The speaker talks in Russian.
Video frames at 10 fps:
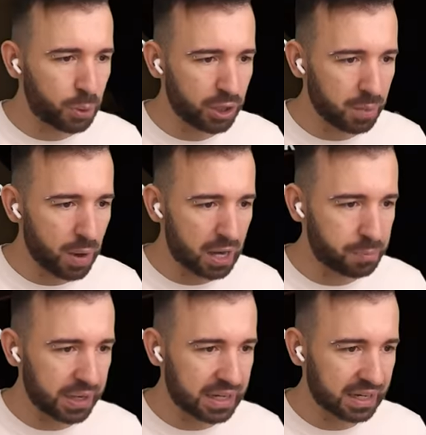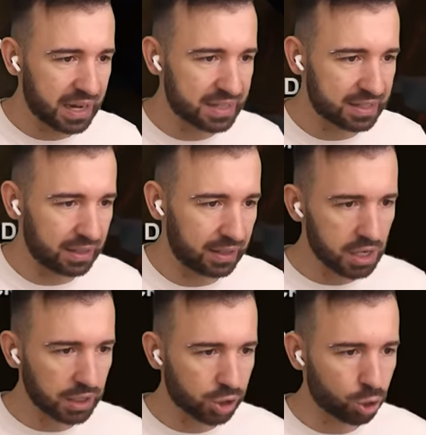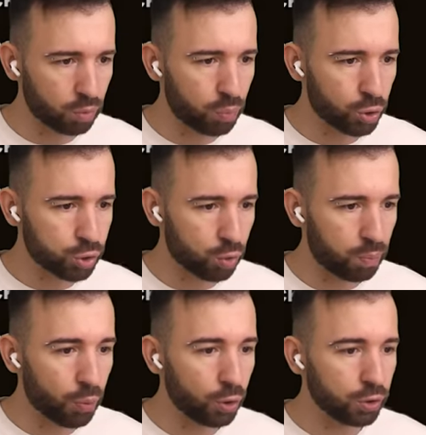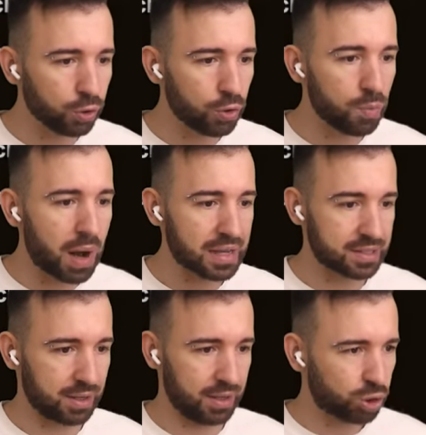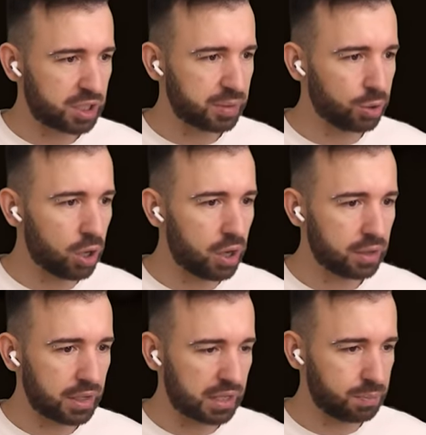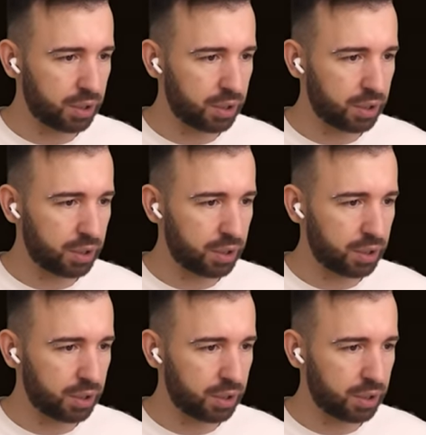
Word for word: полный бак. Прекрасно. Я нашел бочку полную масла. уже темно, надо